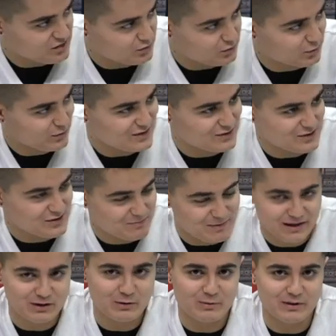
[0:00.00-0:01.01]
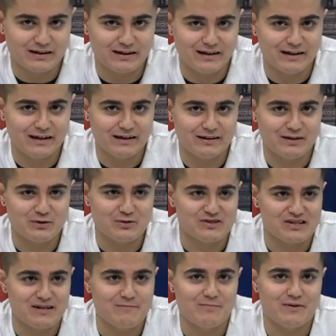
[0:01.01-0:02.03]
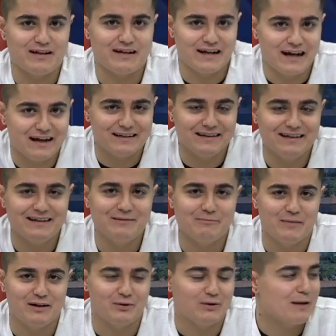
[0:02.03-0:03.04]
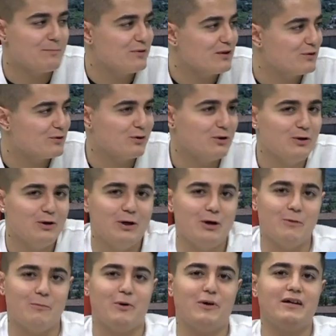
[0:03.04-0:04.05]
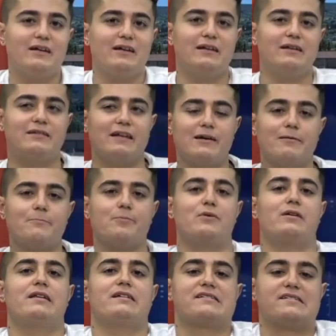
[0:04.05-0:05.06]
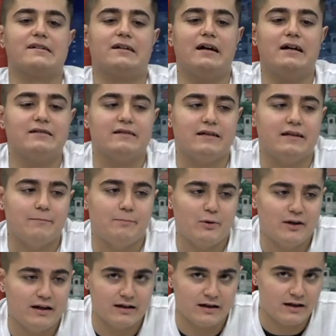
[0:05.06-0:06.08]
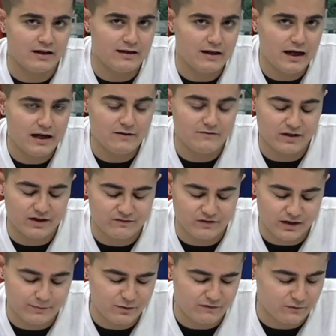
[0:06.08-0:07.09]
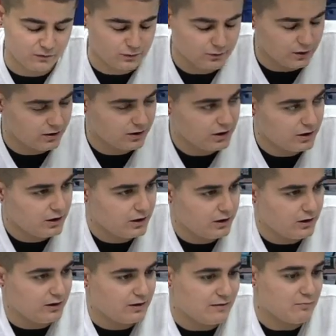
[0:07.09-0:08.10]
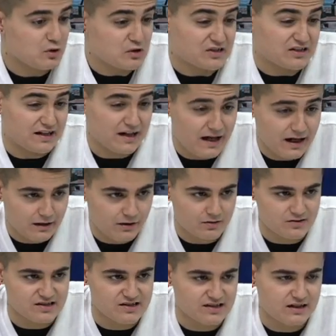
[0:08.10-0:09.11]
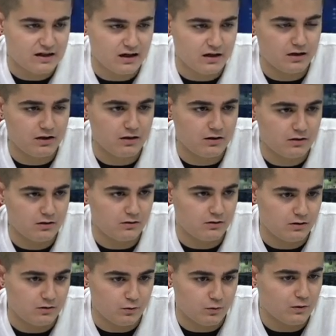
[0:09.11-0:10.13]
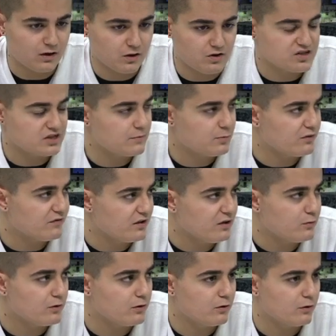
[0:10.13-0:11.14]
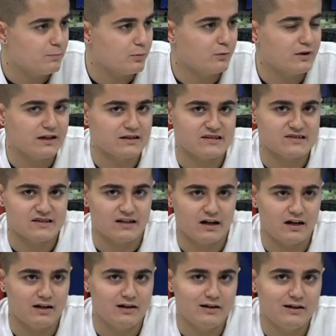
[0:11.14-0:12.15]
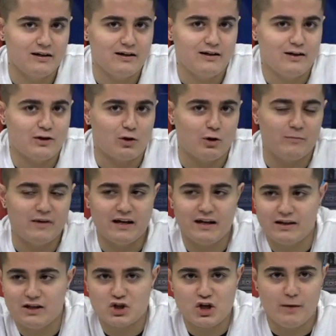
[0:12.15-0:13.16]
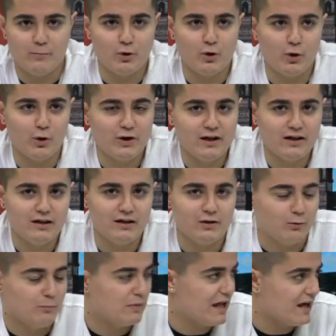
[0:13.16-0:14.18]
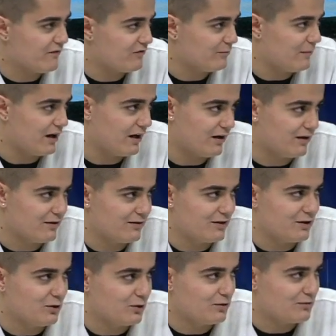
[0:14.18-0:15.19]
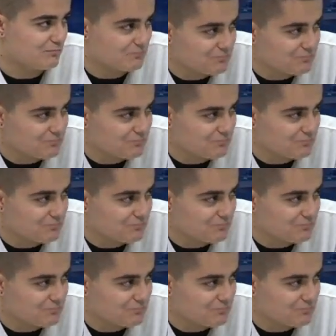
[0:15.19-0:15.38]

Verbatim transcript: sotto questo aspetto perché dico sempre è grande ma non è piccolo, poi il tempo e le serate e poi anche i live che faremo in futuro dimostreranno se sarà eh, un qualcosa di proficuo oppure se sarà, come diciamo noi, un blef, ma io...